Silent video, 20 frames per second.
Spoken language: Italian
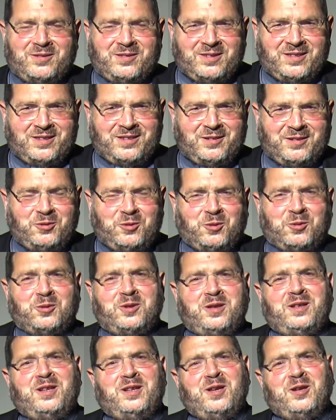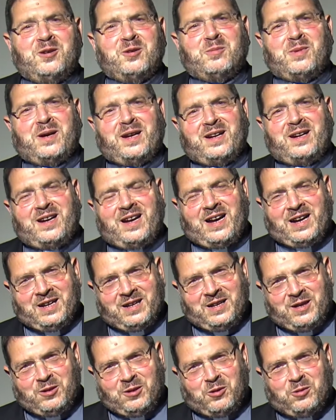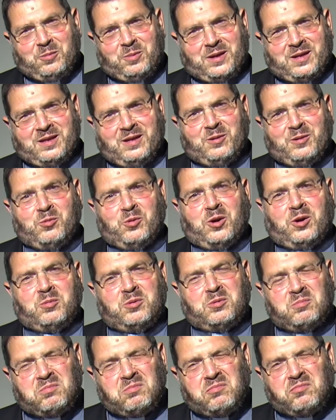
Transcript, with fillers: eh, dono di Dio, ma anche opera dell'uomo.